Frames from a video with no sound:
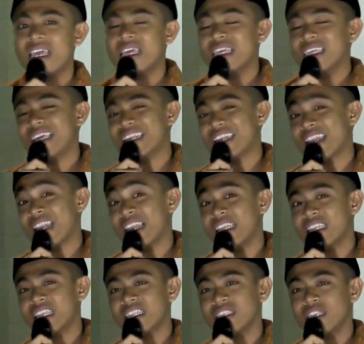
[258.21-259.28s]
yang
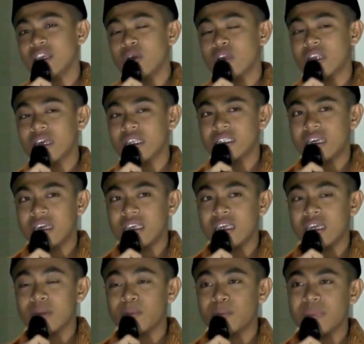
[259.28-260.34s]
terlintas di otaknya
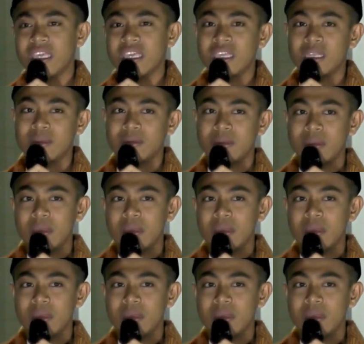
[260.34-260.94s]
yang pingin